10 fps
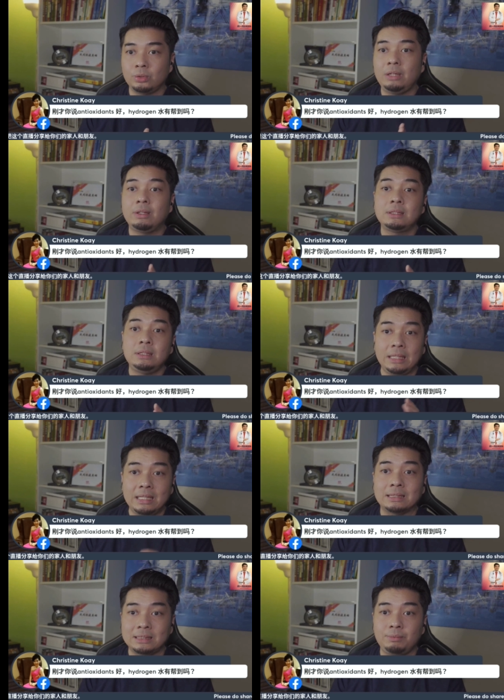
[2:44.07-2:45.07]
因为是营
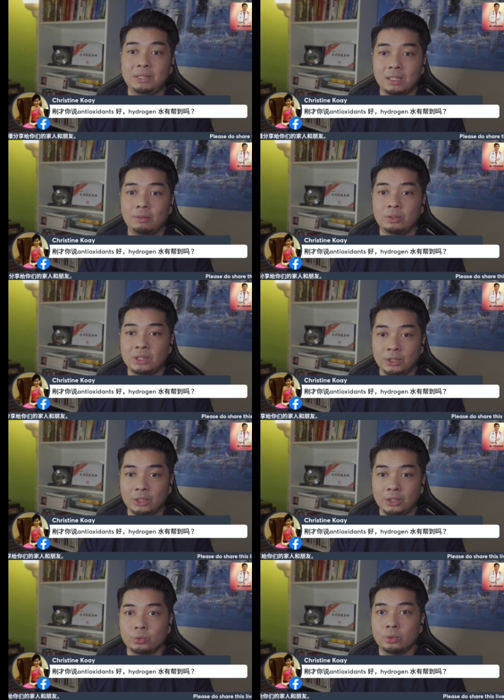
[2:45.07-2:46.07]
养师比较清
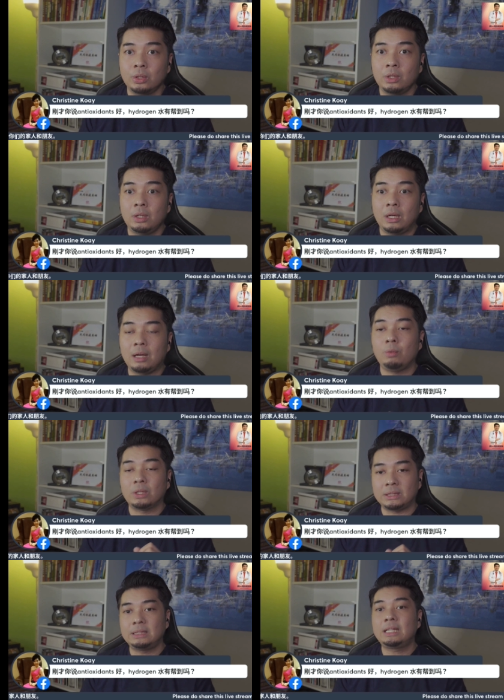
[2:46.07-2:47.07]
楚。啊，我
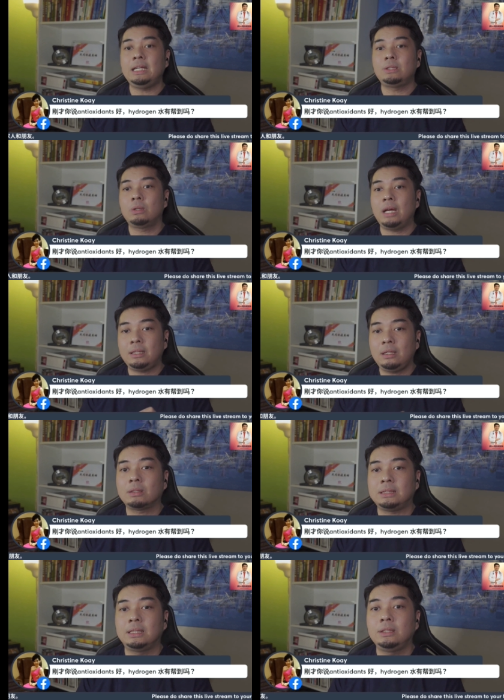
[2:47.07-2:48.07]
只是可以说 N T O
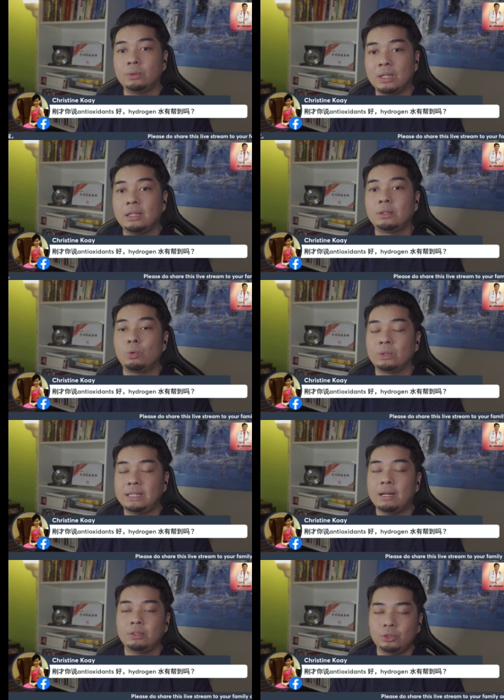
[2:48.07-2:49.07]
C 真的有它的功
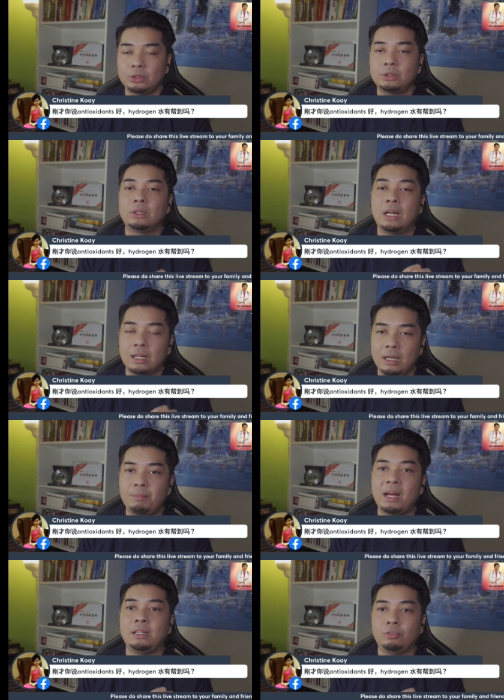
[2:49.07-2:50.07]
效，就是它可以
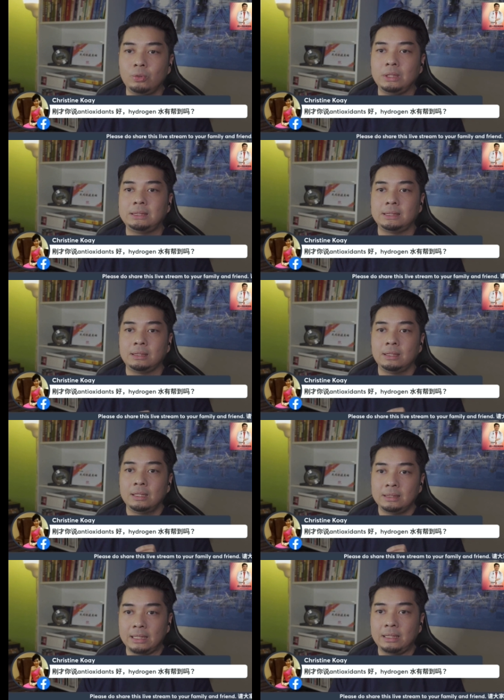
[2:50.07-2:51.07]
把你负离子
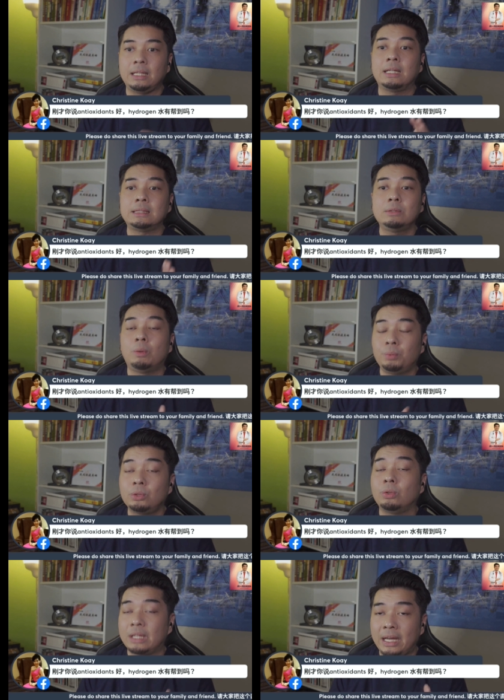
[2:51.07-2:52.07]
减低。可是我不
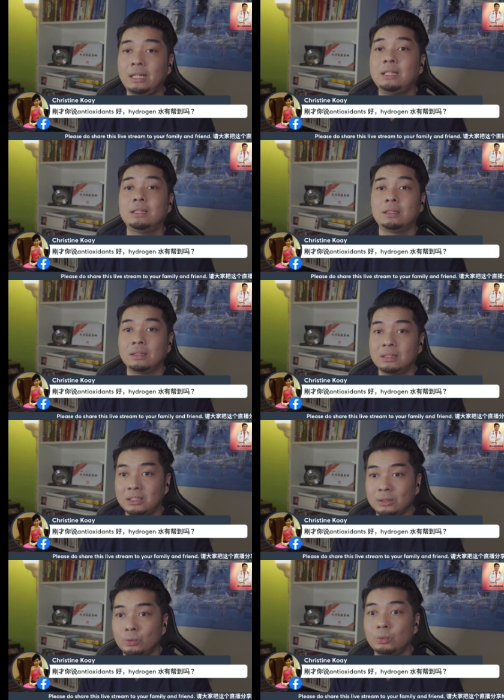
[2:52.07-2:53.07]
懂哪一个
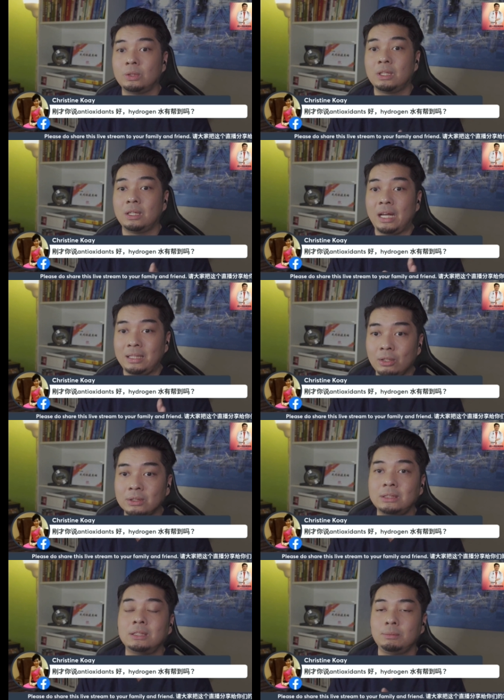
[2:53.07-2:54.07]
食物的 N T O
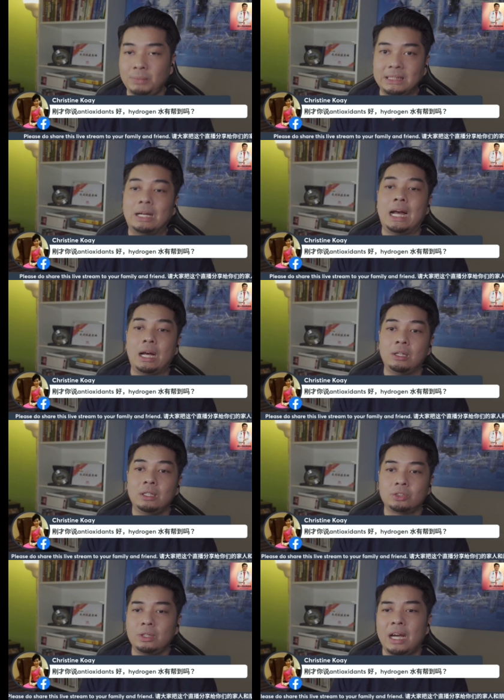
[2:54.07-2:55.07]
C 真是比较好。
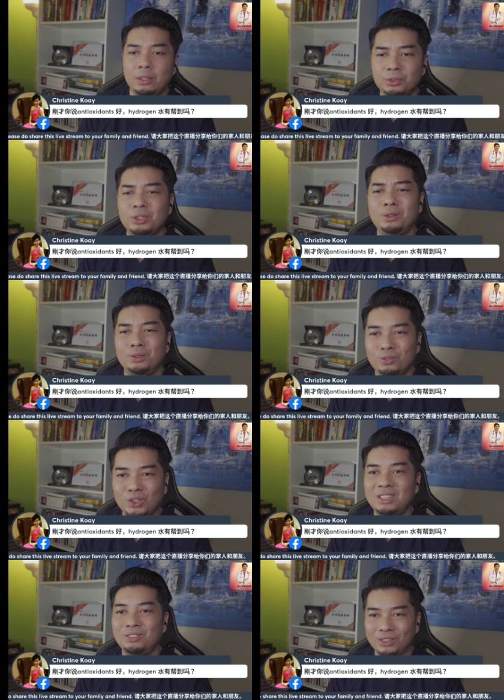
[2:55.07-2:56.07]
所以海椒菌，我
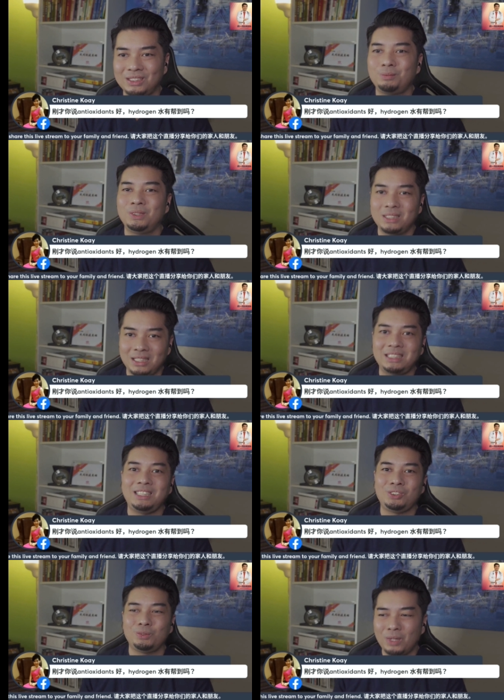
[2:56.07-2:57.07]
的我是不是很
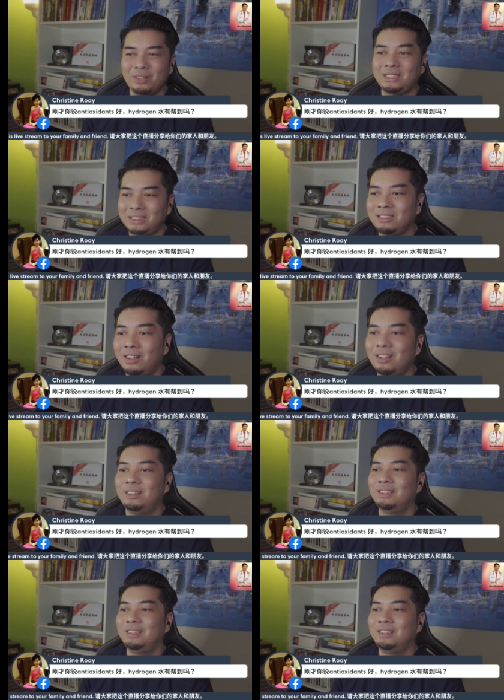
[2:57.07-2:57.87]
清楚？不好意思哈。